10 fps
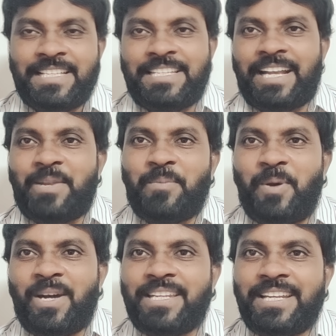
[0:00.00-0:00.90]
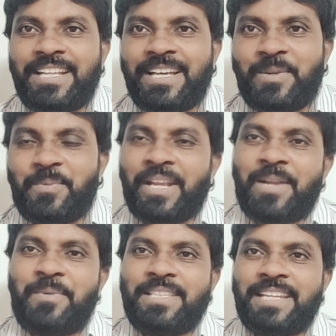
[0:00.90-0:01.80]
జగన్మోహన్ రెడ్డి గారు
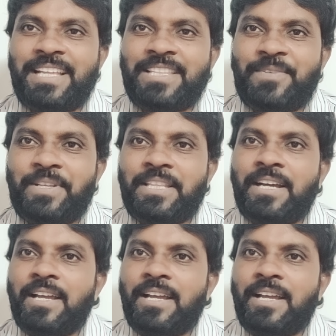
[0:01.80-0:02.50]
ముఖ్యమంత్రి అయిన తర్వాత